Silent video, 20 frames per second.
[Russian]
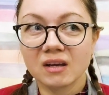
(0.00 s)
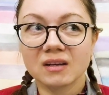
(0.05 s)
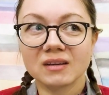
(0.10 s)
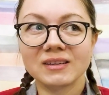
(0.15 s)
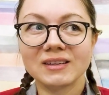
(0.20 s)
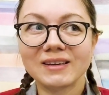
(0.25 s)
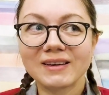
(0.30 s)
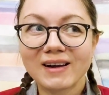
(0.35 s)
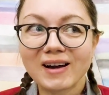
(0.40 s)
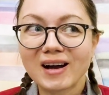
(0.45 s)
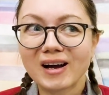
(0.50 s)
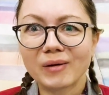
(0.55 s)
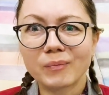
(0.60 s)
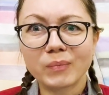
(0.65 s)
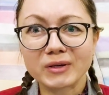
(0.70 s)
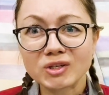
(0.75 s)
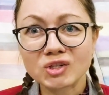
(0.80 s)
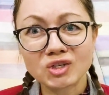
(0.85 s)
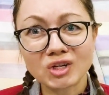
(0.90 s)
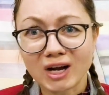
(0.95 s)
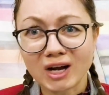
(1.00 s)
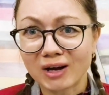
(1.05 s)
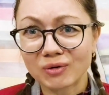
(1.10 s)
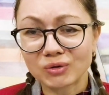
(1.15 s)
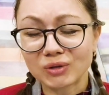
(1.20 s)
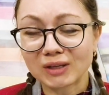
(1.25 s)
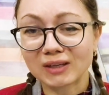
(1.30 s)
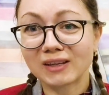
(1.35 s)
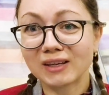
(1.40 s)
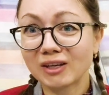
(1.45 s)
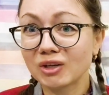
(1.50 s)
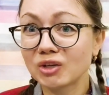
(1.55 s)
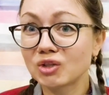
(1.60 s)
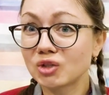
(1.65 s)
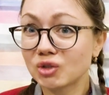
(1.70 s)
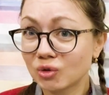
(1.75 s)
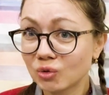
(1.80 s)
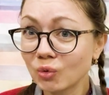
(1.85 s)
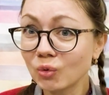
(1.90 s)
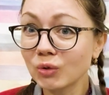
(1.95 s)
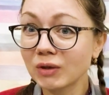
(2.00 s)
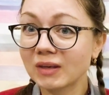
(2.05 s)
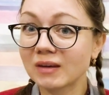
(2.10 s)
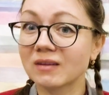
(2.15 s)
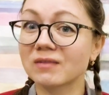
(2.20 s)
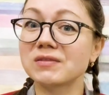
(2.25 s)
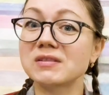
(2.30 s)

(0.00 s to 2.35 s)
Я об обожаю такие штуки.